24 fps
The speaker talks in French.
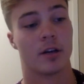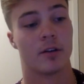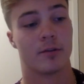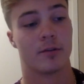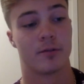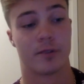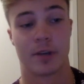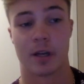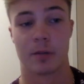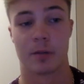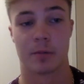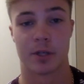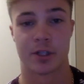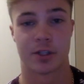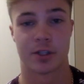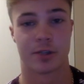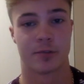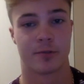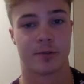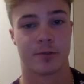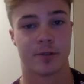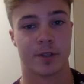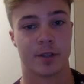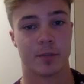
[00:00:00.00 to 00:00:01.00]
finalement, j'ai
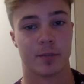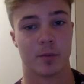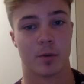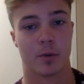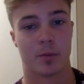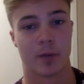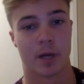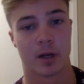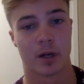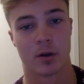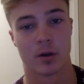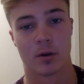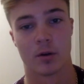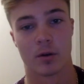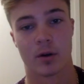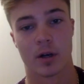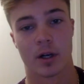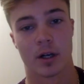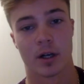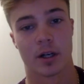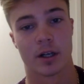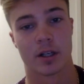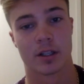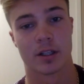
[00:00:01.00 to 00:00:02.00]
fini mon parcours
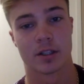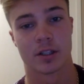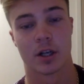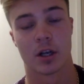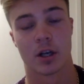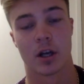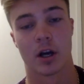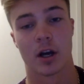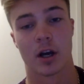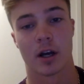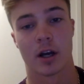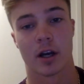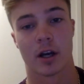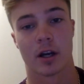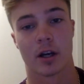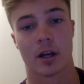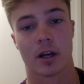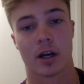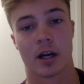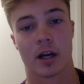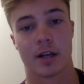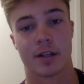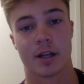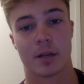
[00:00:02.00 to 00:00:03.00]
euh, scolaire euh,
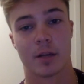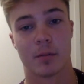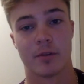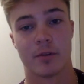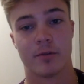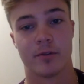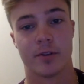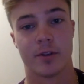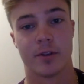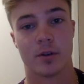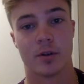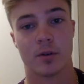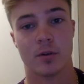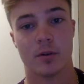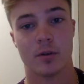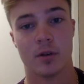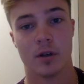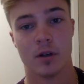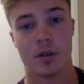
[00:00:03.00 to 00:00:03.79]
à Dalbivio.